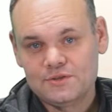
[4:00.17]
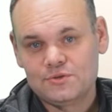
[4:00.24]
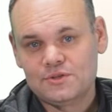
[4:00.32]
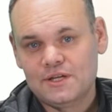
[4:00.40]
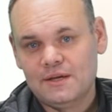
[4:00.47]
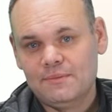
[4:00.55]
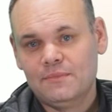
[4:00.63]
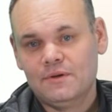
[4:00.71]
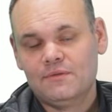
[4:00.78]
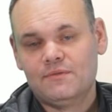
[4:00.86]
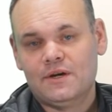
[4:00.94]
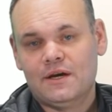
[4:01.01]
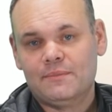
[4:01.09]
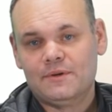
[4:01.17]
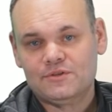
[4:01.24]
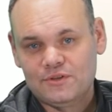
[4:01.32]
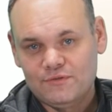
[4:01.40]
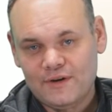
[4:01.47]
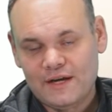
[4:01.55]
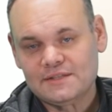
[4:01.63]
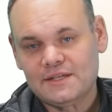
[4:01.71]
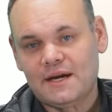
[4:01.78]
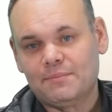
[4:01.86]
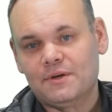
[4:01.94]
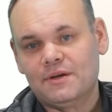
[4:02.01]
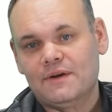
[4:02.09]
System. Wir haben also die Phase
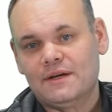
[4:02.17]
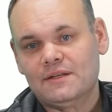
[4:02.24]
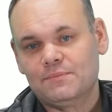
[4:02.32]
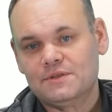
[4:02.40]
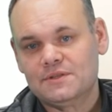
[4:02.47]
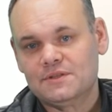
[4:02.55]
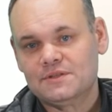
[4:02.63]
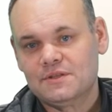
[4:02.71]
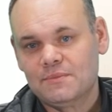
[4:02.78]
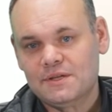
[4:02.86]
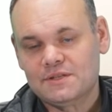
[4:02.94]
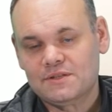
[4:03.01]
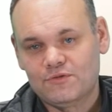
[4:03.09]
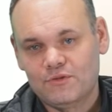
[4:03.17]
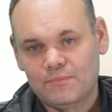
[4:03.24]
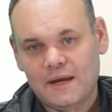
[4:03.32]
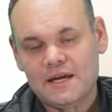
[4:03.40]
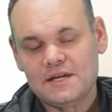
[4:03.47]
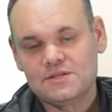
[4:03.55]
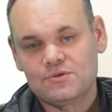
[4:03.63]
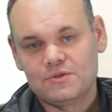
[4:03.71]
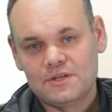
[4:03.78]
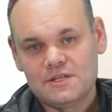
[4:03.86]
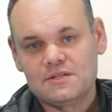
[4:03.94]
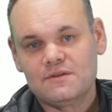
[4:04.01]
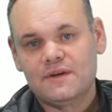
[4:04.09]
abgewartet, bis das Semester vorbei ist und
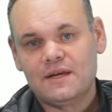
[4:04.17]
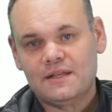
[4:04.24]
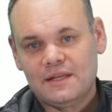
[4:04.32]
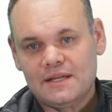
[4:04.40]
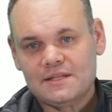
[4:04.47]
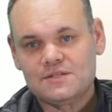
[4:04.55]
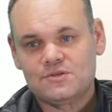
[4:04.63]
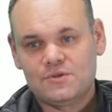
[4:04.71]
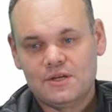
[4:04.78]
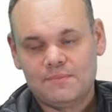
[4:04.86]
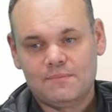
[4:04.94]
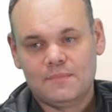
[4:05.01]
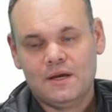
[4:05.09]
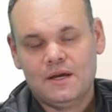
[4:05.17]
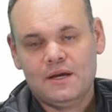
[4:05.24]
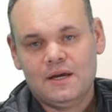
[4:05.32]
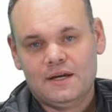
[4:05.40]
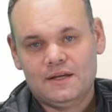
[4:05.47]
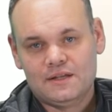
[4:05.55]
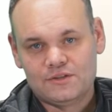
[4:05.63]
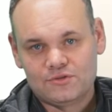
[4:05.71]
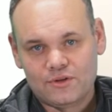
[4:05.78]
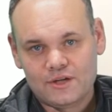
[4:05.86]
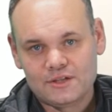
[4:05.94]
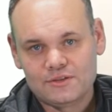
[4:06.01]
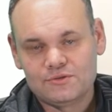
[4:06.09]
diese werden jetzt so eben in das
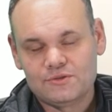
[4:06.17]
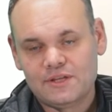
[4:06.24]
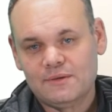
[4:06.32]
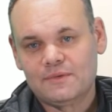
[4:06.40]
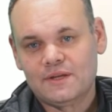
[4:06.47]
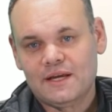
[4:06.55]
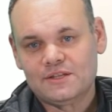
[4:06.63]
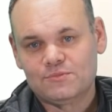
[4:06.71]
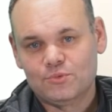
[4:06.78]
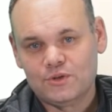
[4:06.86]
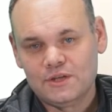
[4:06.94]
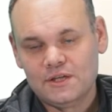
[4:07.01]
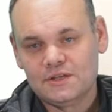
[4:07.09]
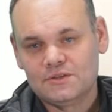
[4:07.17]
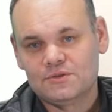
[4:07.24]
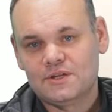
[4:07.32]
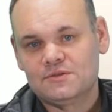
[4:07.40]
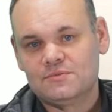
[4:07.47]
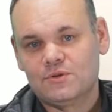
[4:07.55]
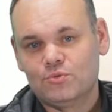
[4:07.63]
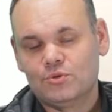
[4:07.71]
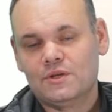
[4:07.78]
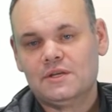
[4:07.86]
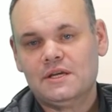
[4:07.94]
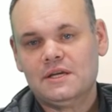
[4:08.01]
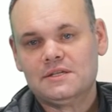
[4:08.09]
neue System transportiert, sodass wir
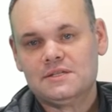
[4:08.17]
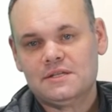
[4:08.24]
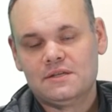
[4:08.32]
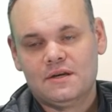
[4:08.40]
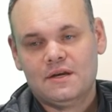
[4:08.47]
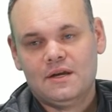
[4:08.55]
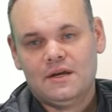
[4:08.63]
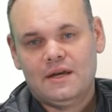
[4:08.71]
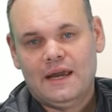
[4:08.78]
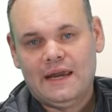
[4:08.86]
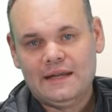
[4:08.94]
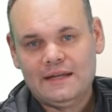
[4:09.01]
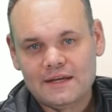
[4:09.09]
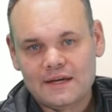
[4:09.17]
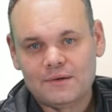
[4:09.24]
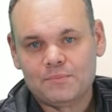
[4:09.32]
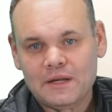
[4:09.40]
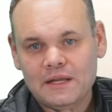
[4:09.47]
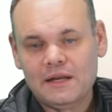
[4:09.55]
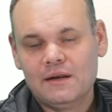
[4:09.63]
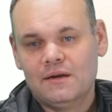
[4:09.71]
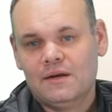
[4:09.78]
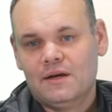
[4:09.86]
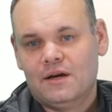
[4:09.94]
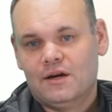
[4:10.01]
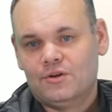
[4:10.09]
guter Dinge sind, Ende April
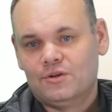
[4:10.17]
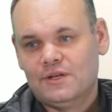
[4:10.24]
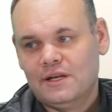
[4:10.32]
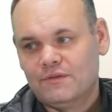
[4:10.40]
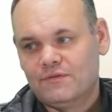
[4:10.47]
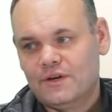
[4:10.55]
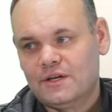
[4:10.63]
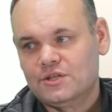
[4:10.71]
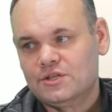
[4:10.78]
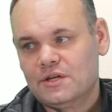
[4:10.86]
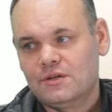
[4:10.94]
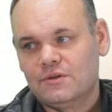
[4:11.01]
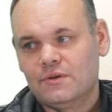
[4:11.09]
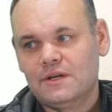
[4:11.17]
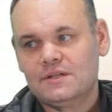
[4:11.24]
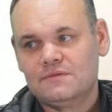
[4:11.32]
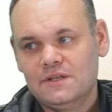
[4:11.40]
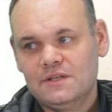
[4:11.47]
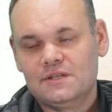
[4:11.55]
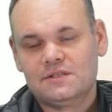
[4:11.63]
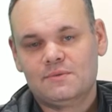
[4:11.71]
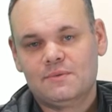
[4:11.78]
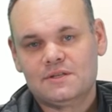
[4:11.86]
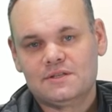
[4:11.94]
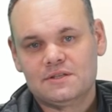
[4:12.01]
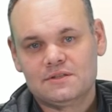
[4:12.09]
auch die Lehrveranstaltungen des
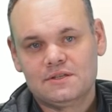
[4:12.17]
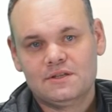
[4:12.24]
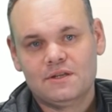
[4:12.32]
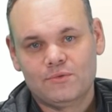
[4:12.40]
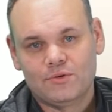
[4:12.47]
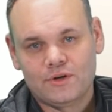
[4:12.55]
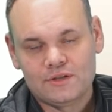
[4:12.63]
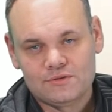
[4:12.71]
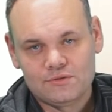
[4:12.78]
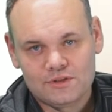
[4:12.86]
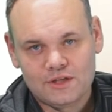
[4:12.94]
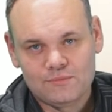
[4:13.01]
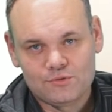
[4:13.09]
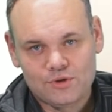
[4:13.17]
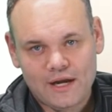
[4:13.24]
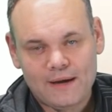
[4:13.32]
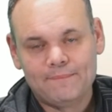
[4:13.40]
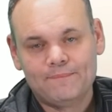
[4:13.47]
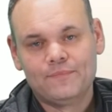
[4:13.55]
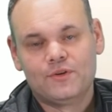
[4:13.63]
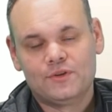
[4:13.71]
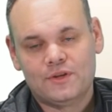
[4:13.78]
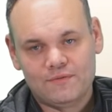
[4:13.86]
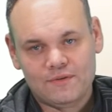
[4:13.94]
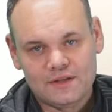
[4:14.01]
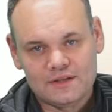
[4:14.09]
Wintersemesters in dem neuen System zu haben. Und
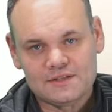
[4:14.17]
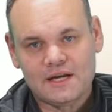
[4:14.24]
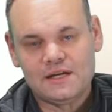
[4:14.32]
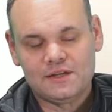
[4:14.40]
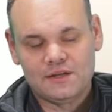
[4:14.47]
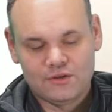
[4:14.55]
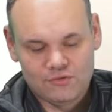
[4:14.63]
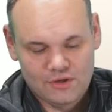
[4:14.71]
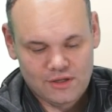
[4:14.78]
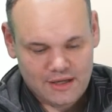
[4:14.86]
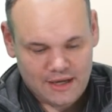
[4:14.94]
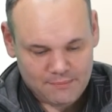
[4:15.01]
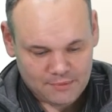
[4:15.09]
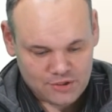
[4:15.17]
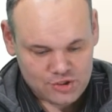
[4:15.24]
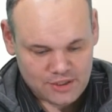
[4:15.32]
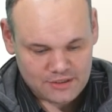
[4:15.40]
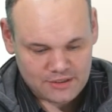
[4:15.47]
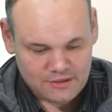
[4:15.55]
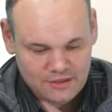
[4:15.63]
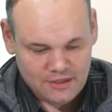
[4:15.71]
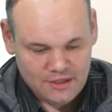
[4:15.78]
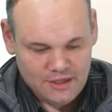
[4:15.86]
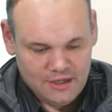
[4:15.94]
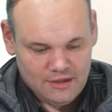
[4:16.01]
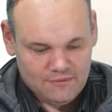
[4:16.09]
dann wird das alte natürlich abgeschaltet.
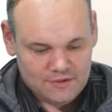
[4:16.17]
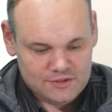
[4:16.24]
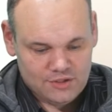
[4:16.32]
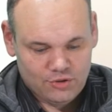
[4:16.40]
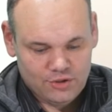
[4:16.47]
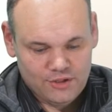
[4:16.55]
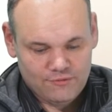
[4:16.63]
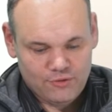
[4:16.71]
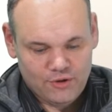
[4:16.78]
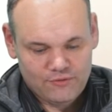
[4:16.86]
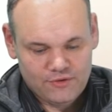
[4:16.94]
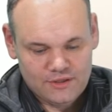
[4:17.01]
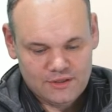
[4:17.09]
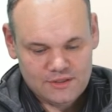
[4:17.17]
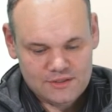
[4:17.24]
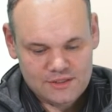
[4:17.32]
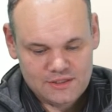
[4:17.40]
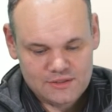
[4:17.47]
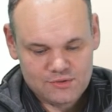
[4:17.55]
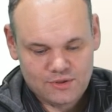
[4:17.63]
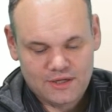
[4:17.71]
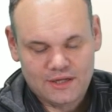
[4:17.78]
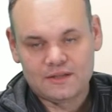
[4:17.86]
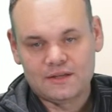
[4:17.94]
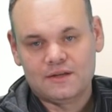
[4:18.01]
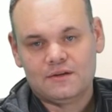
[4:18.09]
Was Sie noch hier vorfinden, sind
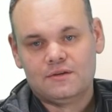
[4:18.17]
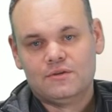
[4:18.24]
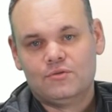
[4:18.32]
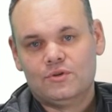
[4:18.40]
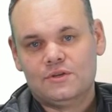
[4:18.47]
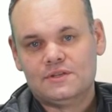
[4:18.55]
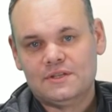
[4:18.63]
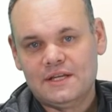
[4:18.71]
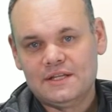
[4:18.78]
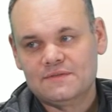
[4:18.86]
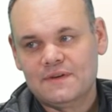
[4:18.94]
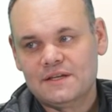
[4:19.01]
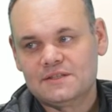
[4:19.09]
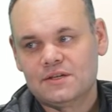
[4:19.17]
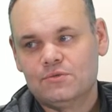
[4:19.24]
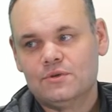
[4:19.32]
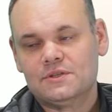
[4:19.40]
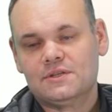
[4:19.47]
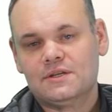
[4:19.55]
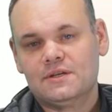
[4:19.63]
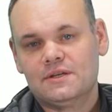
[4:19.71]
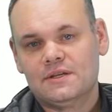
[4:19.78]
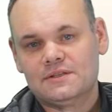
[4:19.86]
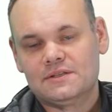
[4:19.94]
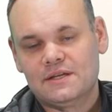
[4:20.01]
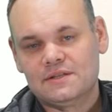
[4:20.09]
sogenannte universitätsweise Kurse.
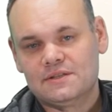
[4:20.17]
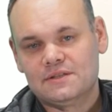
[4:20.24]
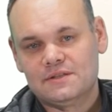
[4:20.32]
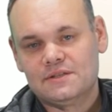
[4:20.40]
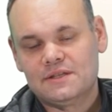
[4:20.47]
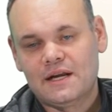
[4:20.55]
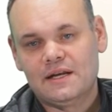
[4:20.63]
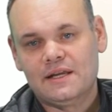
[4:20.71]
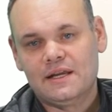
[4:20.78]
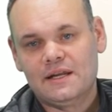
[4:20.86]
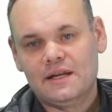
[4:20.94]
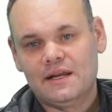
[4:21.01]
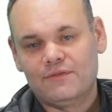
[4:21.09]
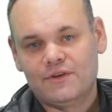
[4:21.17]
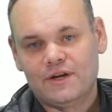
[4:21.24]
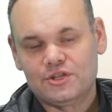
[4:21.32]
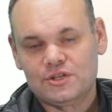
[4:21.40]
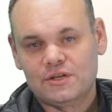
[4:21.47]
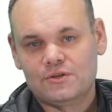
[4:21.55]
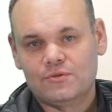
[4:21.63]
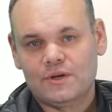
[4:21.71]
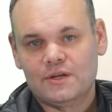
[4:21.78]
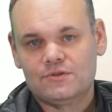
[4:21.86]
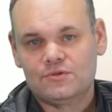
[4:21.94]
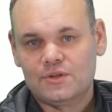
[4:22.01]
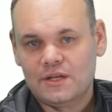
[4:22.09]
Das heißt, das sind alle jene
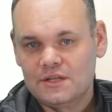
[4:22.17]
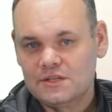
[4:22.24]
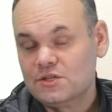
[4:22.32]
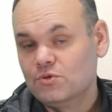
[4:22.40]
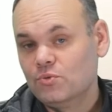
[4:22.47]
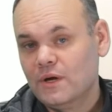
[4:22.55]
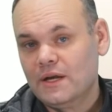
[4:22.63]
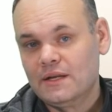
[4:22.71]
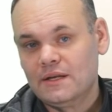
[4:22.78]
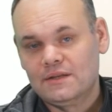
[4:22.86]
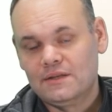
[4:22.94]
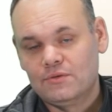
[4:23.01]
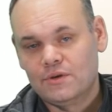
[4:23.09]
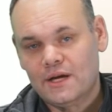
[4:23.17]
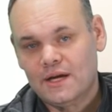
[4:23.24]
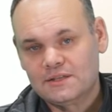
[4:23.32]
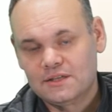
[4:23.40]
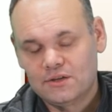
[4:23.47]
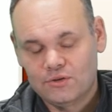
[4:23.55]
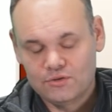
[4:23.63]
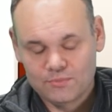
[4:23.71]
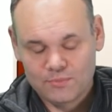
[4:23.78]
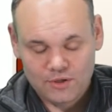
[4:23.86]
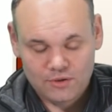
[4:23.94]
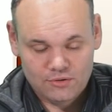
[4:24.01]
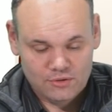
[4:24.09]
Lehrveranstaltungen, zu denen Sie nur einen Theokrats-Account
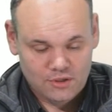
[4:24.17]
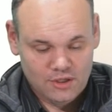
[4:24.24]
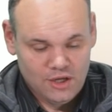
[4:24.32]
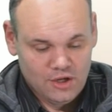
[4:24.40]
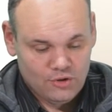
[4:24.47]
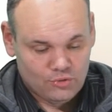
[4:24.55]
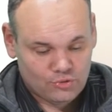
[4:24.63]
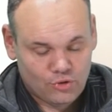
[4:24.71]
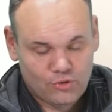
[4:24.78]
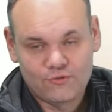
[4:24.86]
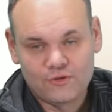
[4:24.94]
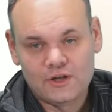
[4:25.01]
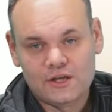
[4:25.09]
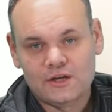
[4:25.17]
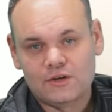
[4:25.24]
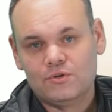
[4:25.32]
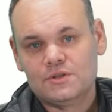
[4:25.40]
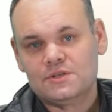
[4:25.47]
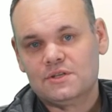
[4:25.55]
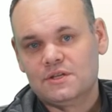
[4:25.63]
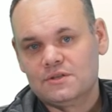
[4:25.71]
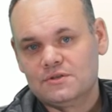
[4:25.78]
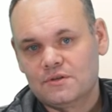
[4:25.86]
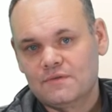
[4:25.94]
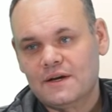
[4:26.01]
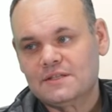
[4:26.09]
brauchen und öffentliche Kurse, die
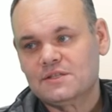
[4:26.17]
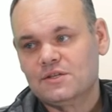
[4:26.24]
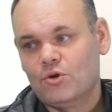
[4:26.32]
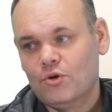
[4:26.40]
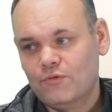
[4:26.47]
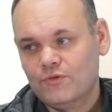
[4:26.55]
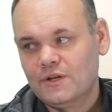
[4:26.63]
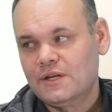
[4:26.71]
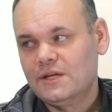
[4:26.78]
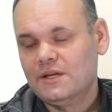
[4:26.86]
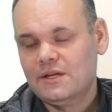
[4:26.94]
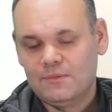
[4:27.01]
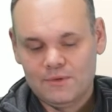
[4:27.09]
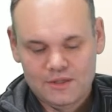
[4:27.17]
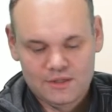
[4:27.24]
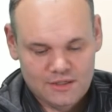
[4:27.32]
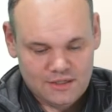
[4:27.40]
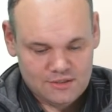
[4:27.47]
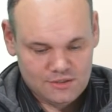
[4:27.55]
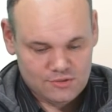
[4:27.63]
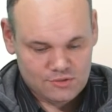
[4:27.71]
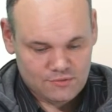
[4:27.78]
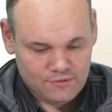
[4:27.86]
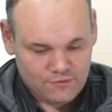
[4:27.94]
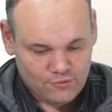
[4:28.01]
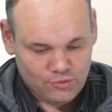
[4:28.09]
also quasi öffentlich im Internet zur
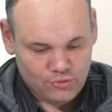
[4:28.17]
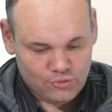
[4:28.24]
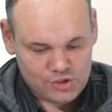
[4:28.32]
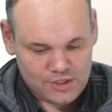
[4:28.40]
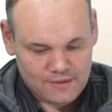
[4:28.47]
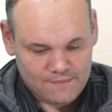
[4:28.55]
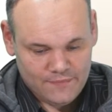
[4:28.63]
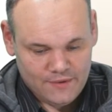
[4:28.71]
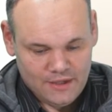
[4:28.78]
Verfügung stehen.